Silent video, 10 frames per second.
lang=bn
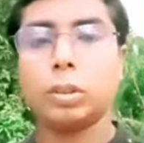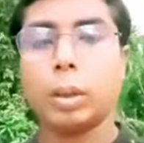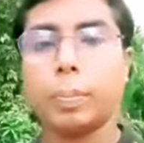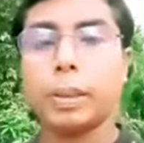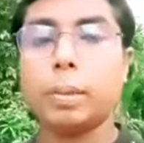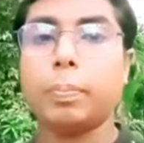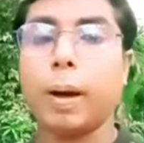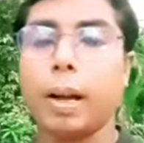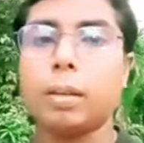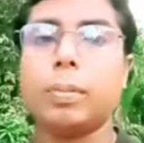তো আপনাদের
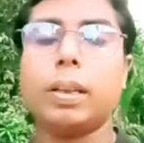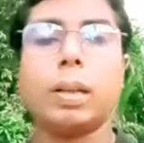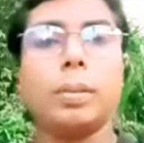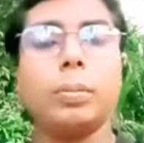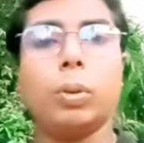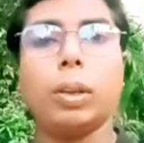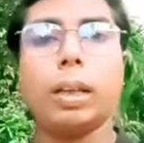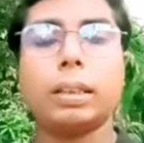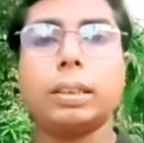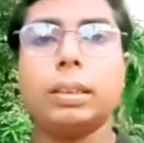বারবার আমি বলে
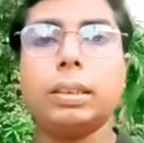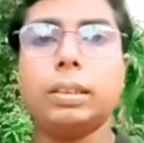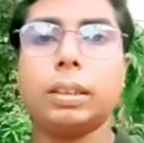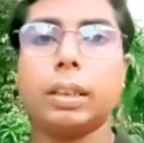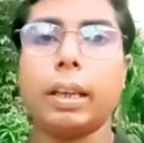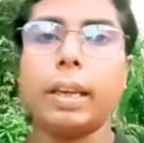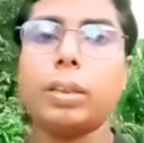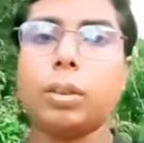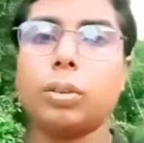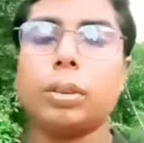আসি যে এই
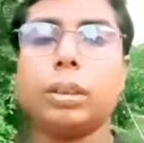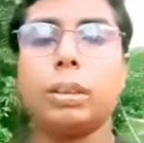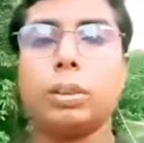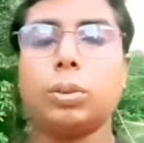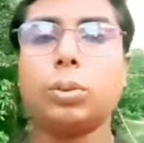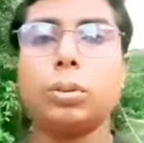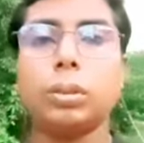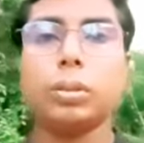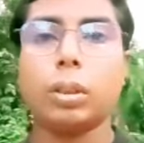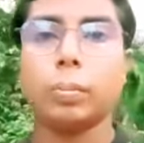ধরনের কিছু
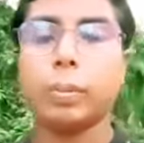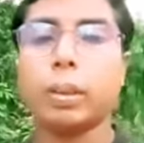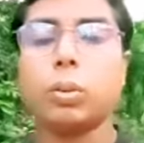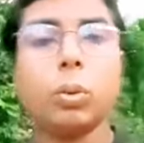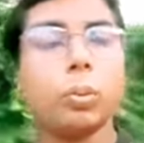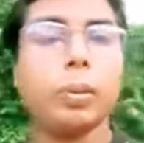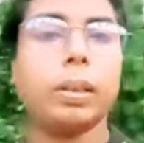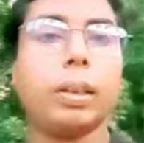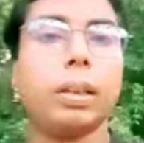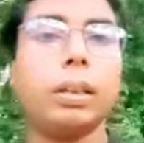কিন্তু আপনারা
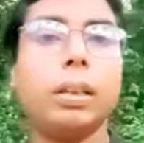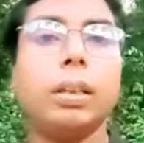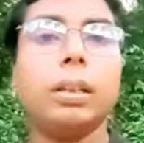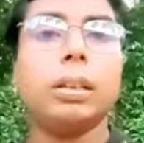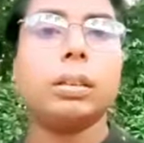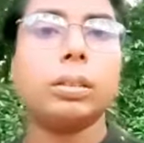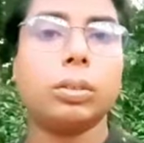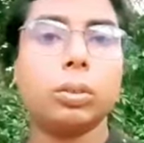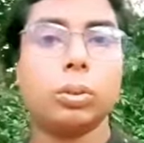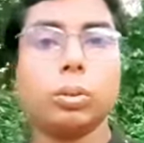করবেন না
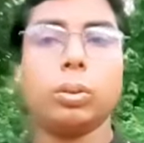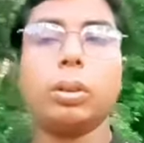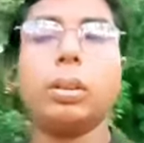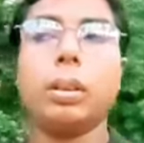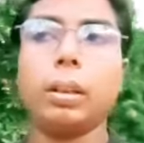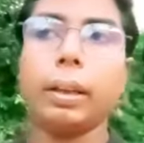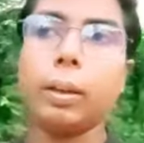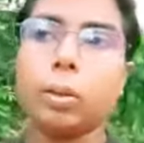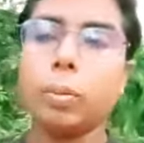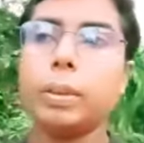তো
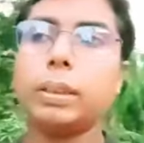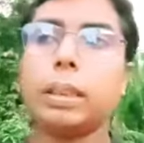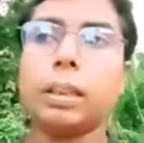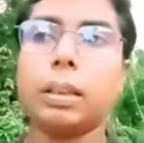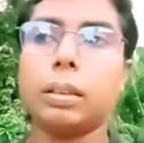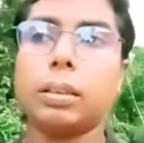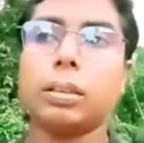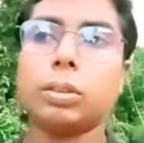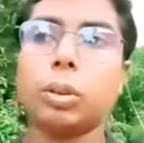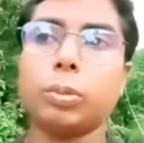এরকমই যারা
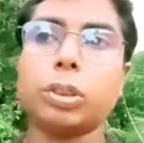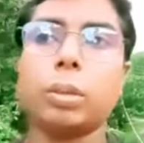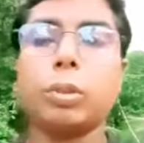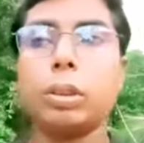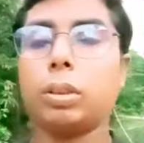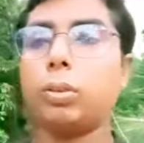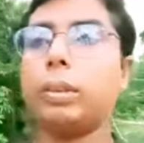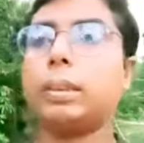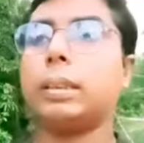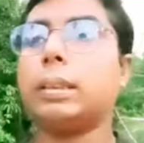সমস্যার মধ্যে
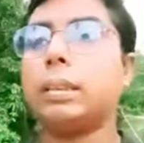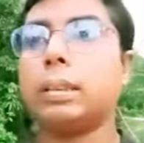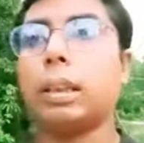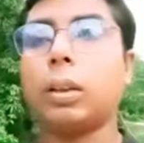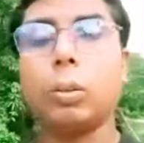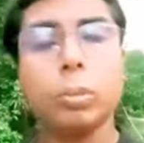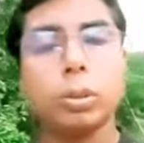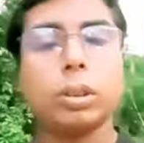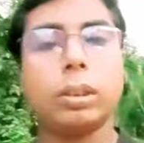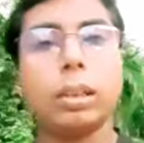রয়েছেন তারা
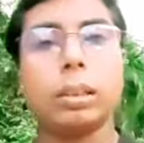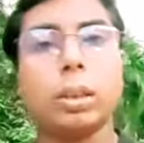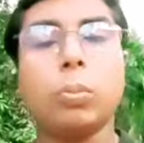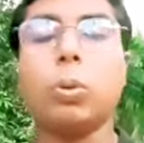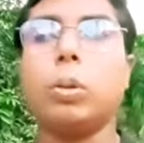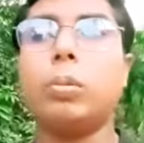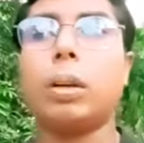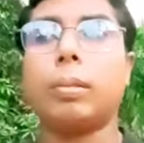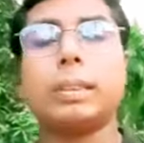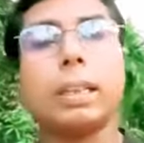অবশ্যই তাদেরকে বলবো
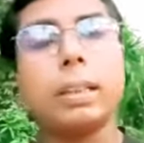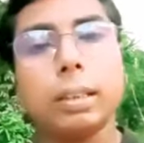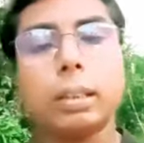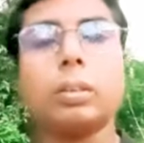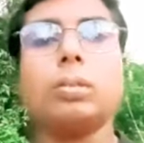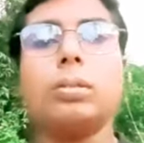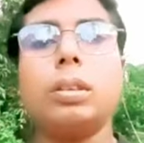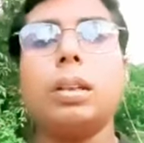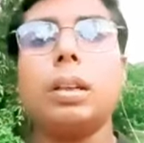আমার চ্যানেলে থাকুন